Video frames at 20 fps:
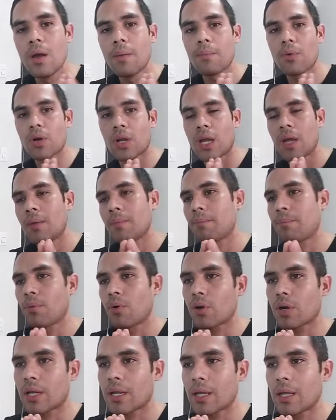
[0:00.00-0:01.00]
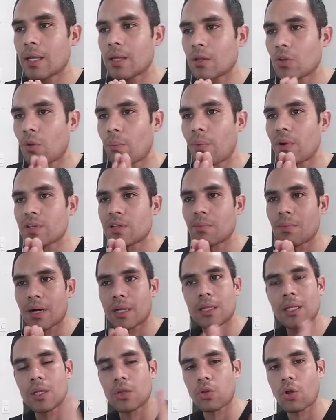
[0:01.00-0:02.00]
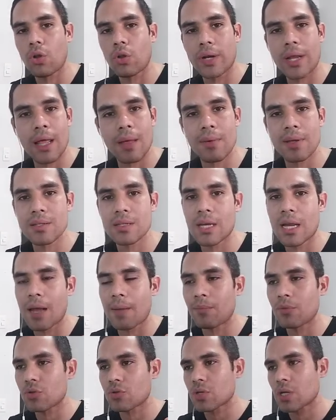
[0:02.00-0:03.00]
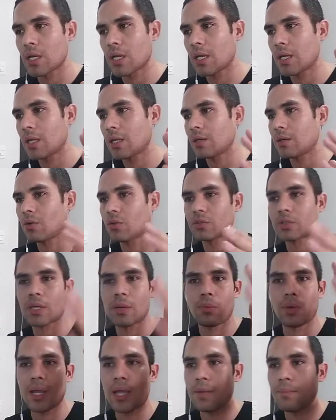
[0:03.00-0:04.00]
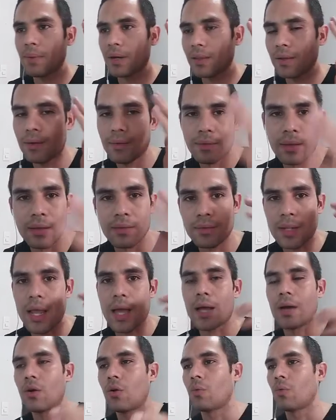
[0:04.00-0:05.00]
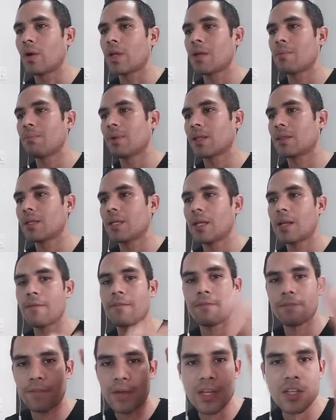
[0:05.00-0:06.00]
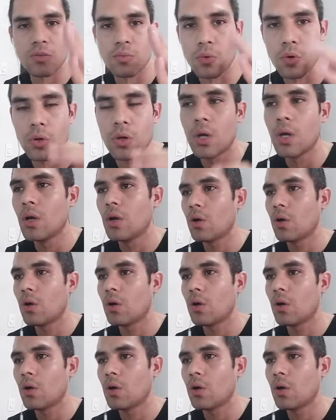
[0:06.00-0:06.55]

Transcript: ¿Por qué? Porque no puedes invertir todo nada más, digamos, en, no sé, voy a invertir en Tesla o voy a invertir en Facebook